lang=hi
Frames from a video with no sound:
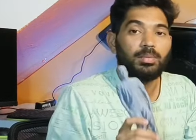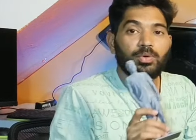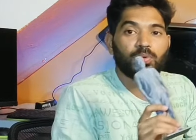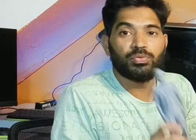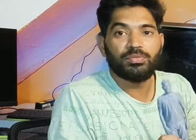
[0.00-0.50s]
अप
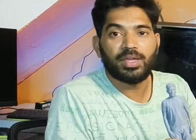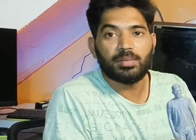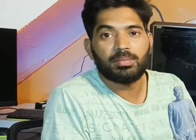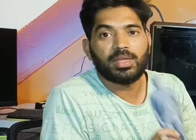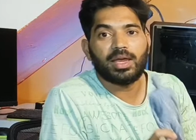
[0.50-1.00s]
टू टू फिफ्टी
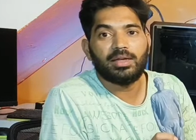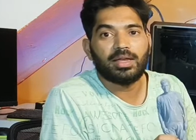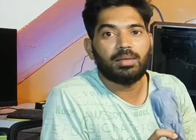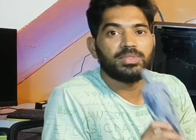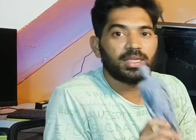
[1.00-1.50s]
एम की हाइट
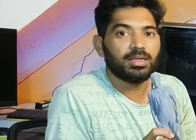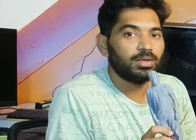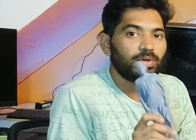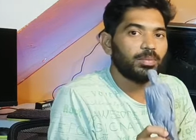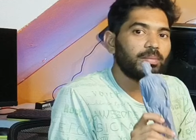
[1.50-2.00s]
तक आप
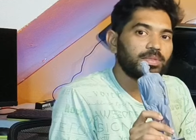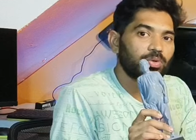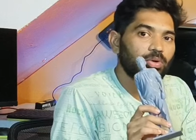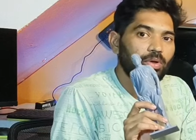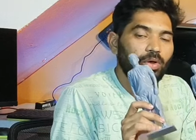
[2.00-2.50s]
सिंगल यूनिट में आप
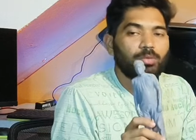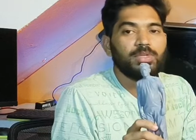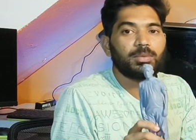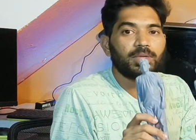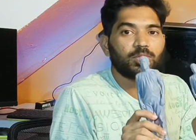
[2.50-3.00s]
इसको
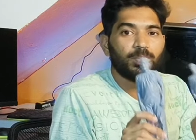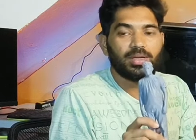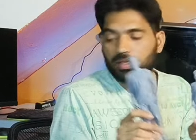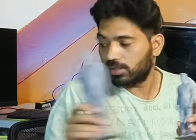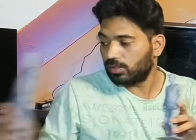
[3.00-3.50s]
ऑब्जेक्ट में इसको
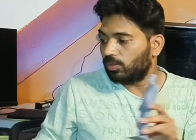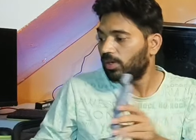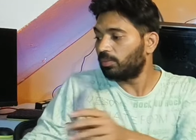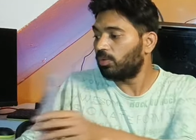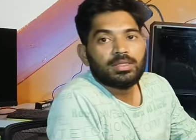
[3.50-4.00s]
प्रिंट कर सकते हो
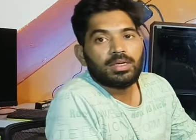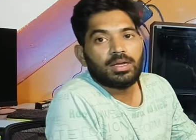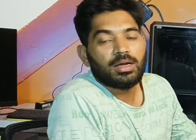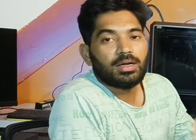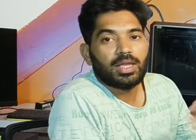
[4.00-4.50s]
बट आप
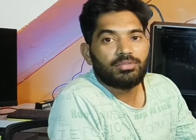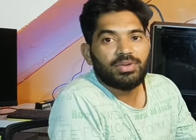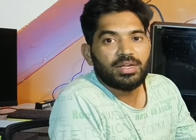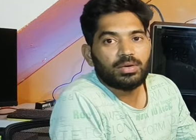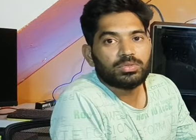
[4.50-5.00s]
uh, एक
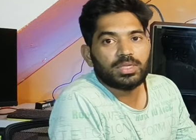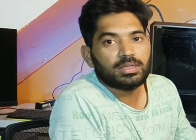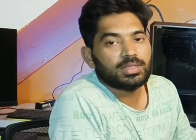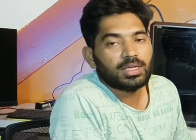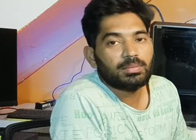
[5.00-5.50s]
फीट या
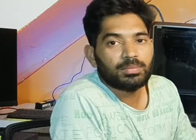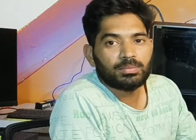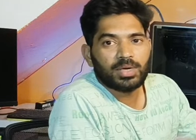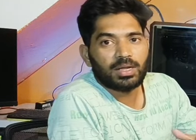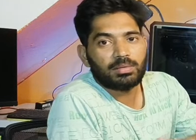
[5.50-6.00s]
उससे ज़्यादा
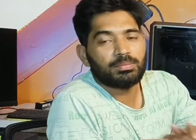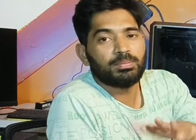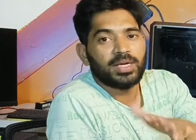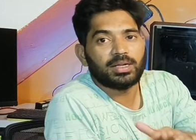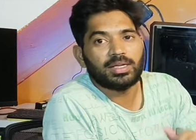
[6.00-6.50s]
बड़ा
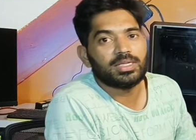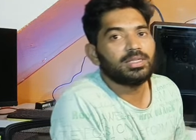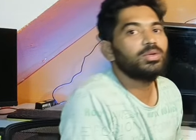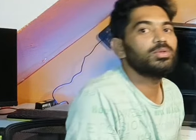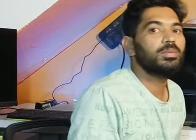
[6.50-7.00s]
प्रिंट करना
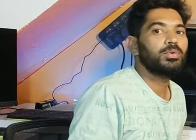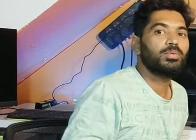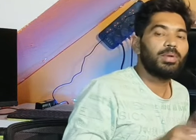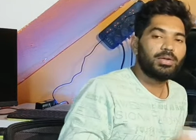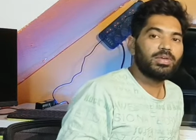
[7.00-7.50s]
चाहते हो तो
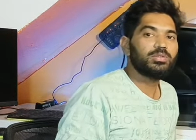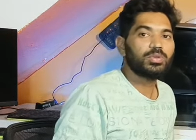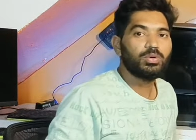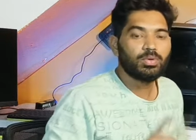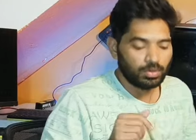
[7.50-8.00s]
आपको पार्ट वाइज
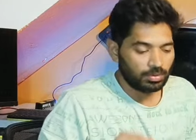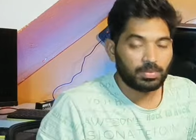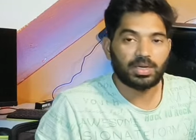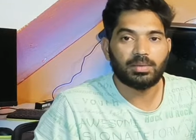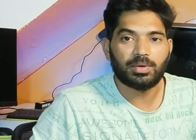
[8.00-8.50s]
उसको
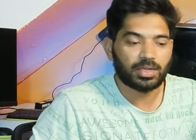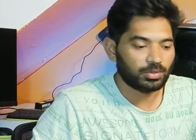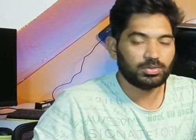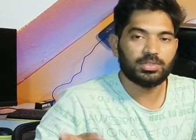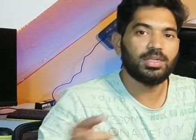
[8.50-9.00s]
बनाना पड़ेगा
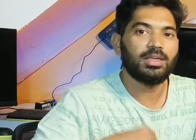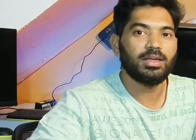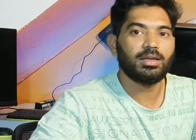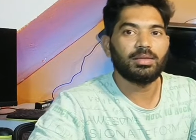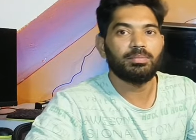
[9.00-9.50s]
तो चलिए
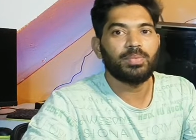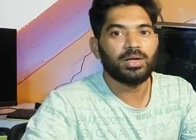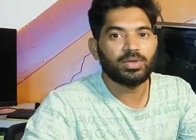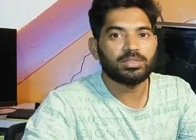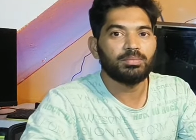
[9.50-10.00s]
आगे
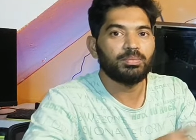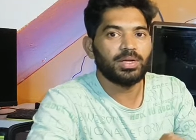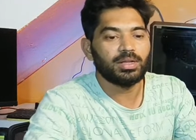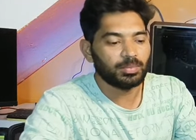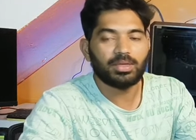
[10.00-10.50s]
पार्ट वाइज हम
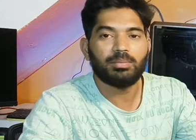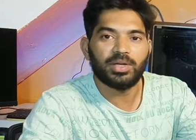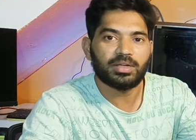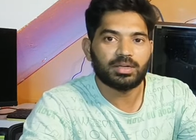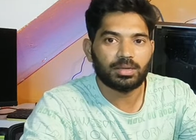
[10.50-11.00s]
प्रिंटर में
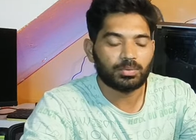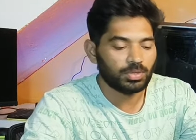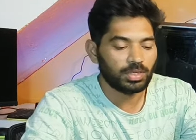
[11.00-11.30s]
प्रिंट करके आपको